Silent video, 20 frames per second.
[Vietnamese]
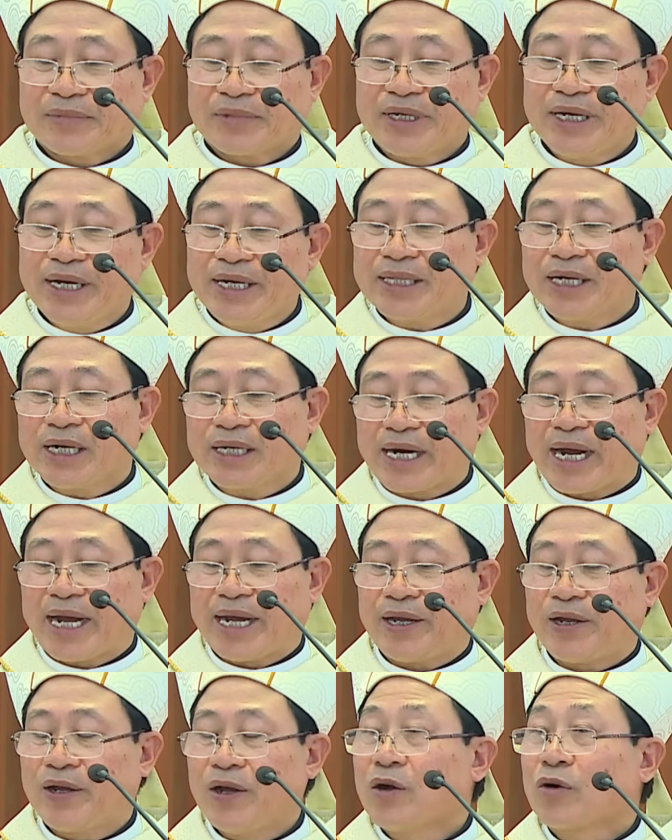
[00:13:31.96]
Nghi thức
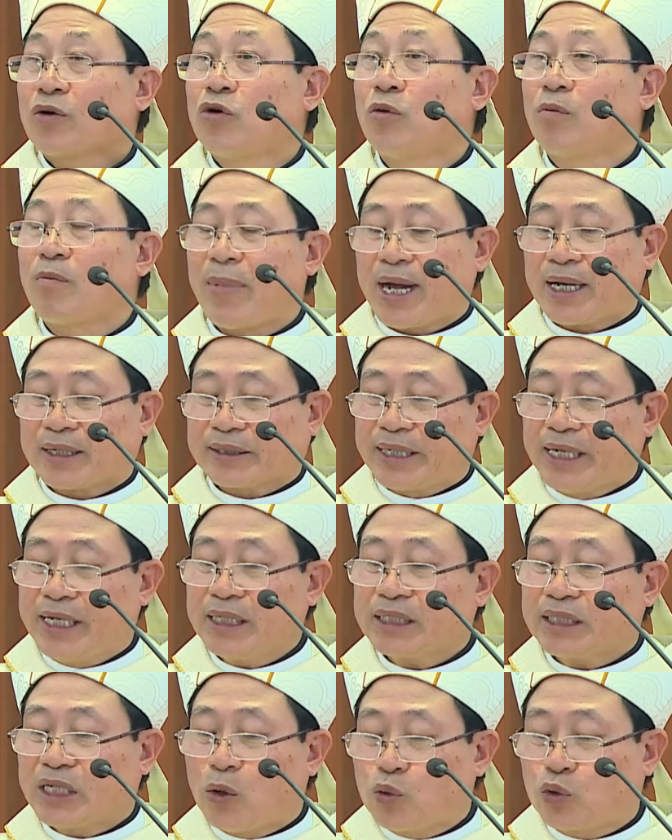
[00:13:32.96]
này cũng mang tính
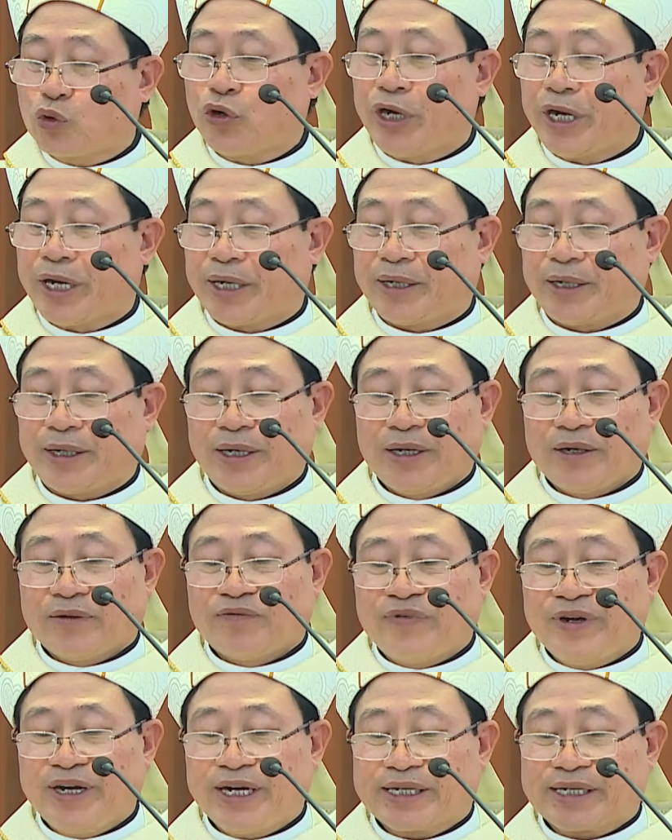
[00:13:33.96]
tông truyền
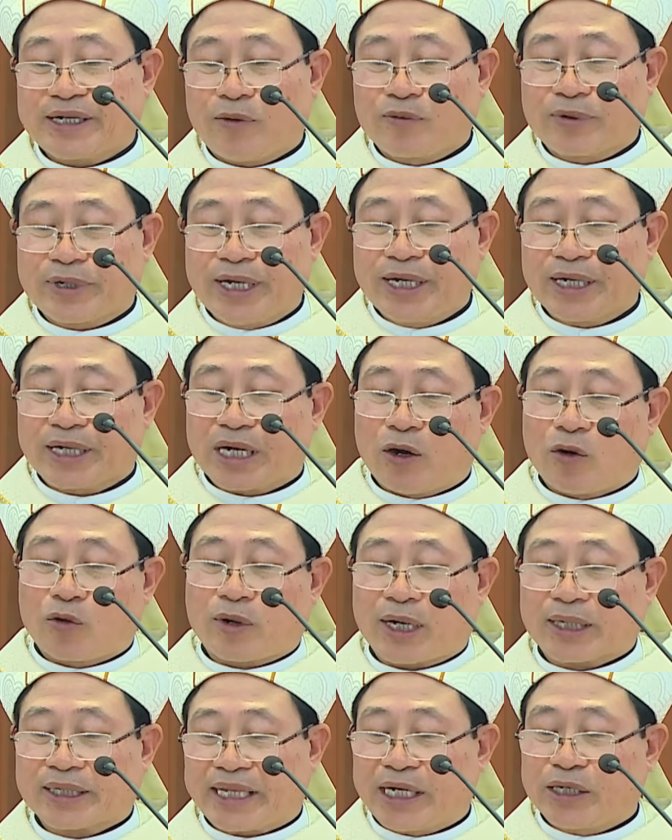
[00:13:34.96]
vì trong kinh cầu
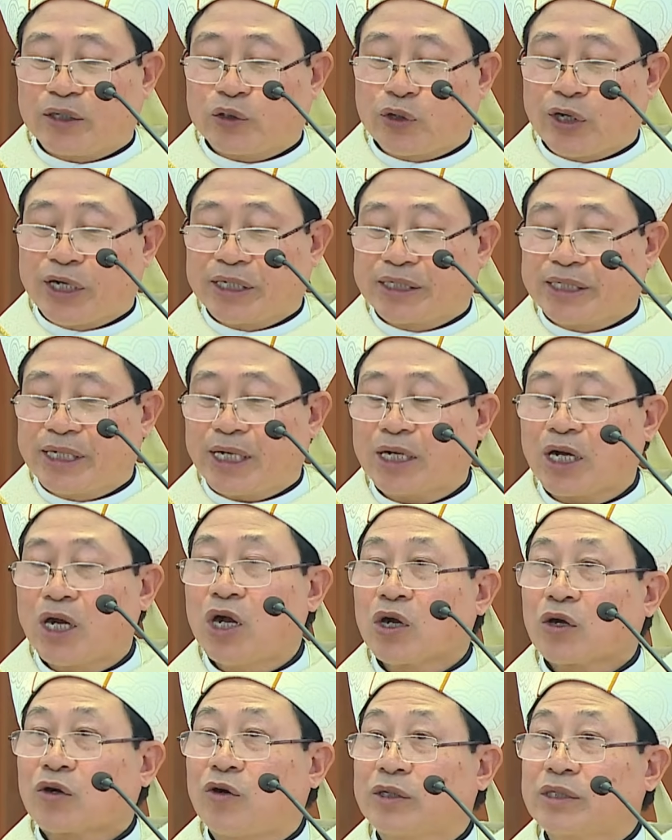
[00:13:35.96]
các thánh truyền chức
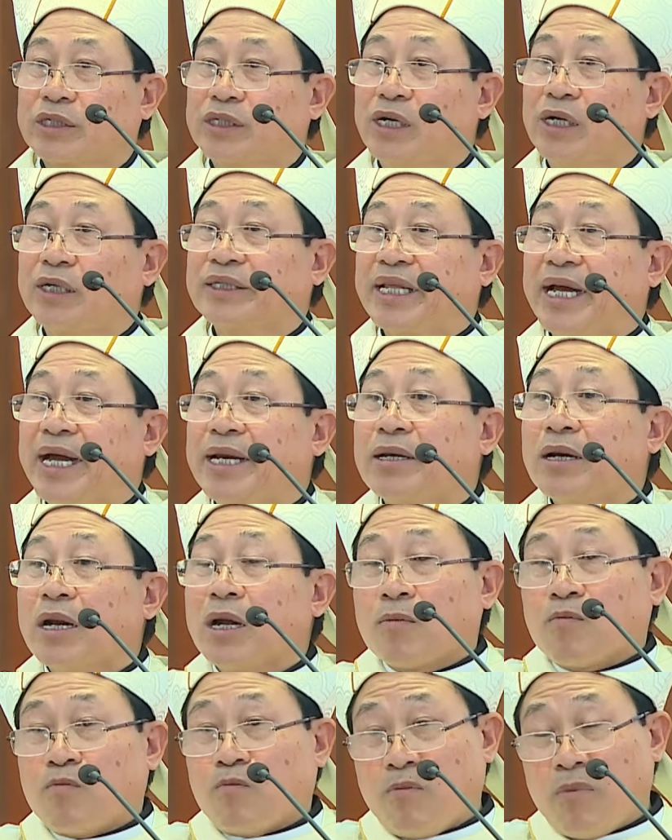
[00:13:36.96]
có sướng tên
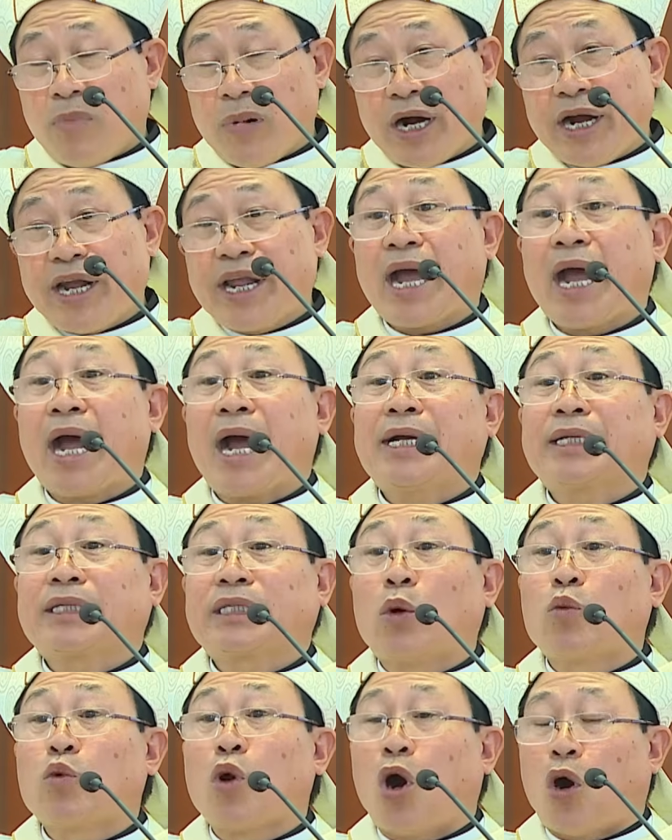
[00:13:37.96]
12
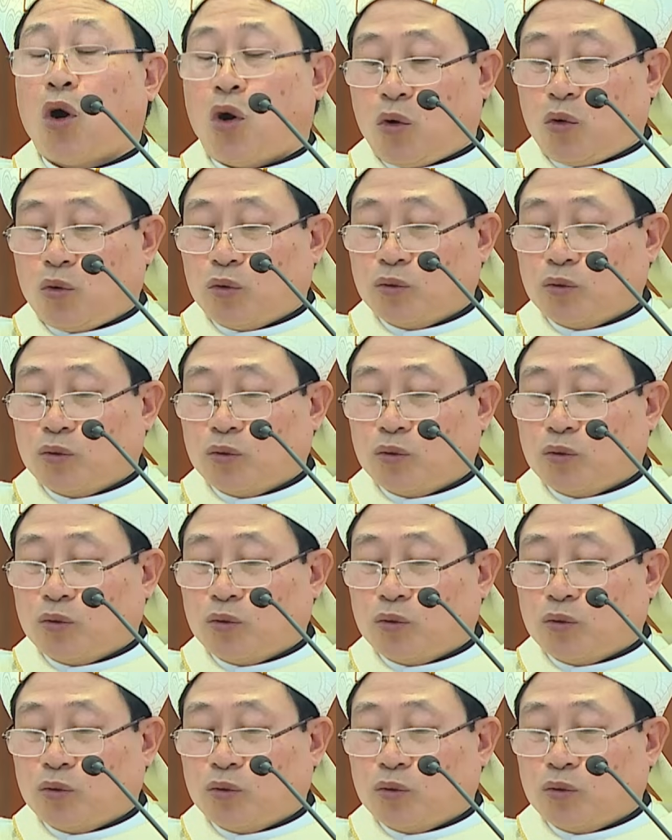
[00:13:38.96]
tông đồ.